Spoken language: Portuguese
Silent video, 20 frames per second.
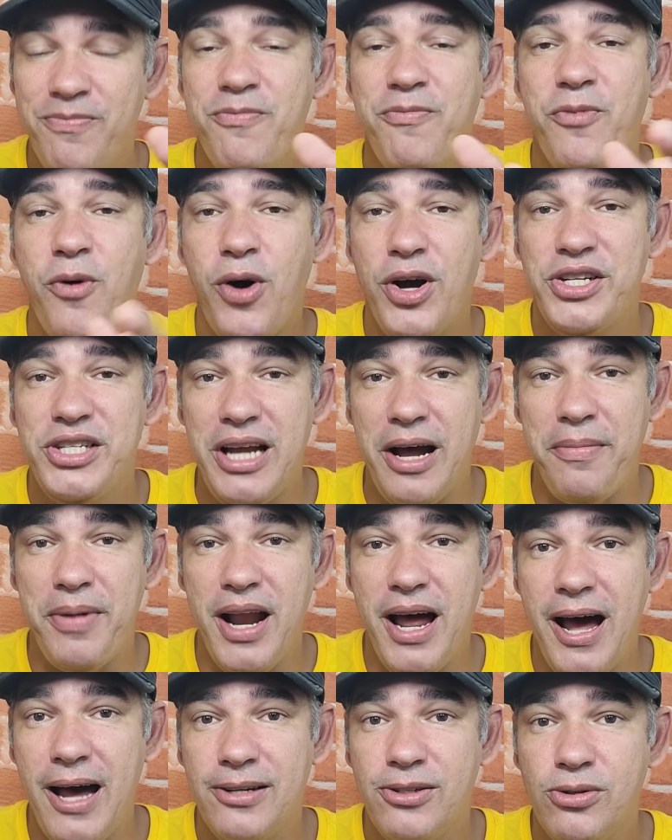Forte
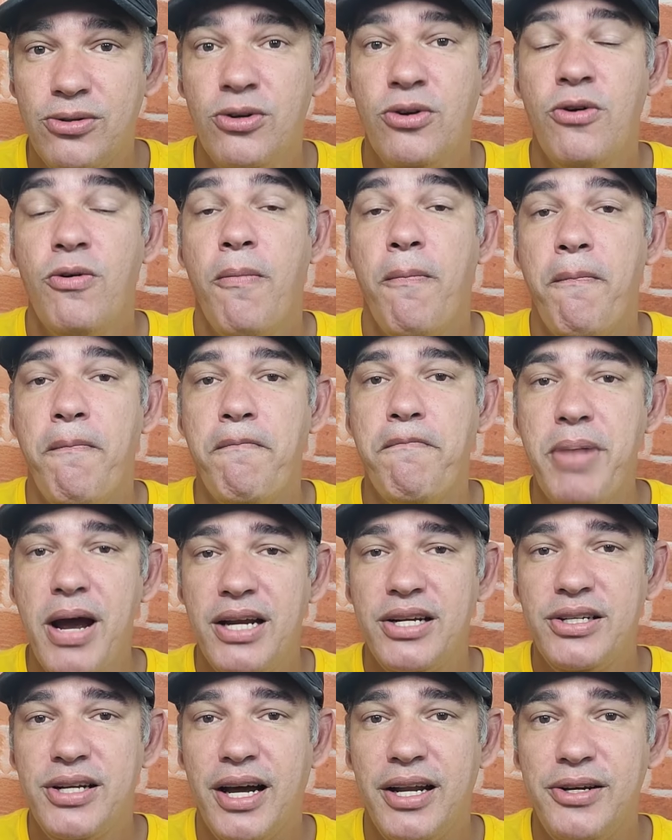abraço, um
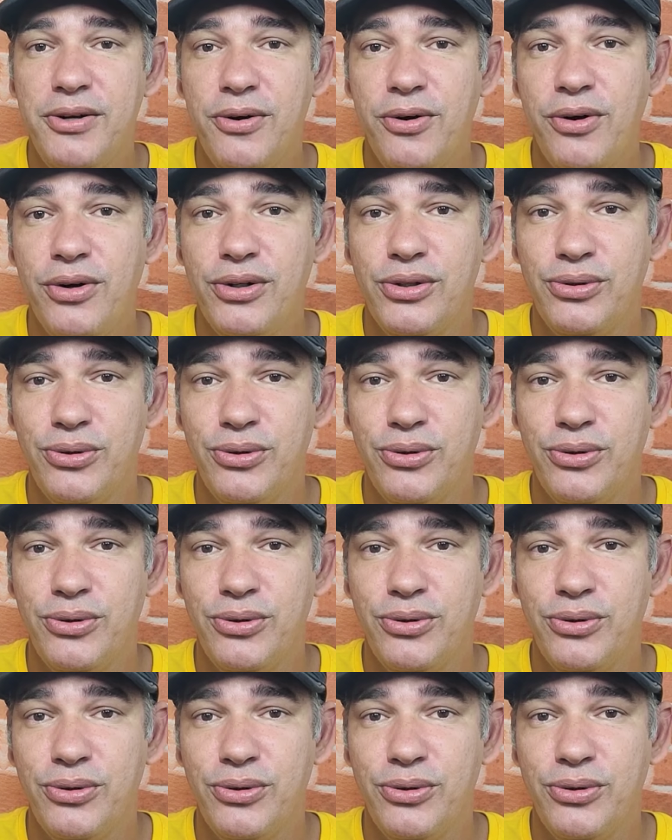beijo carinhoso